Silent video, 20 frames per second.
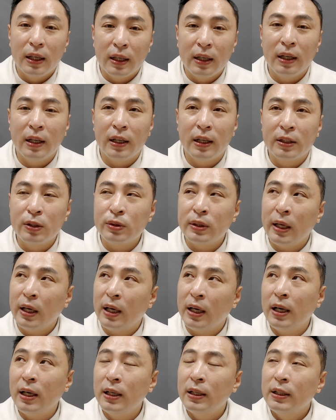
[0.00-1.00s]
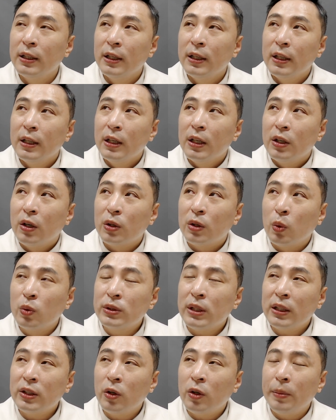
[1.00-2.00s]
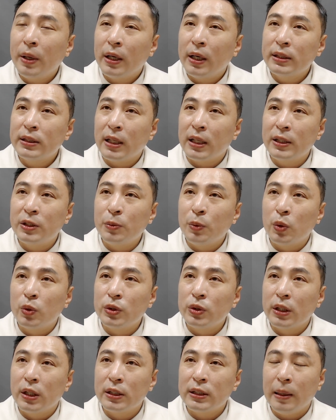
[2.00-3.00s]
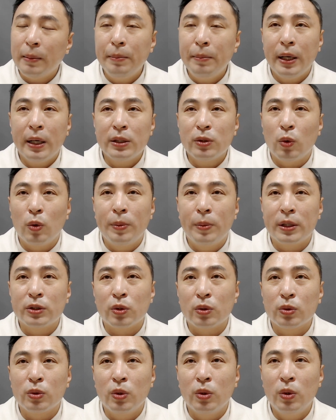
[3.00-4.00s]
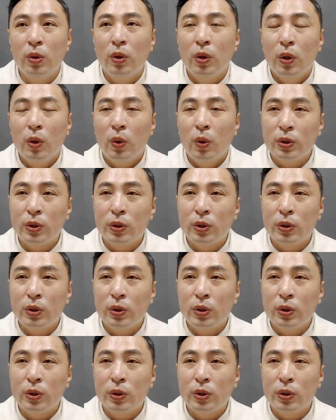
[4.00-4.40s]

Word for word: 예, 그리고 내가 뭐 동산 경매까지 갈지 모르니까 300에서 500 정도